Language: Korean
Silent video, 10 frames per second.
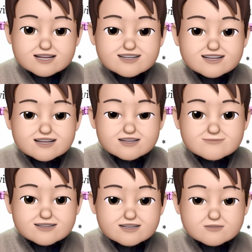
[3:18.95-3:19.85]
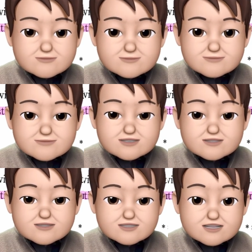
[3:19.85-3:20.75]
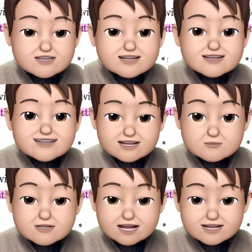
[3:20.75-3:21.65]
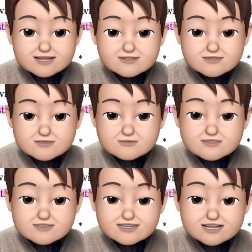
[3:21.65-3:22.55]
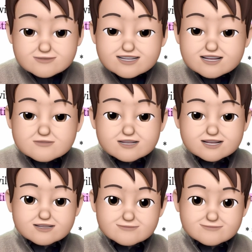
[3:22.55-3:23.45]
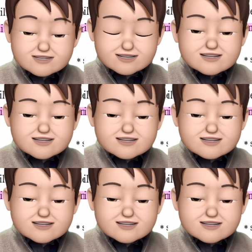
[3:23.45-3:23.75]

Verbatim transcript: 이러한 생활 필수품들을 제공할 그런 책임이 있다는 거야.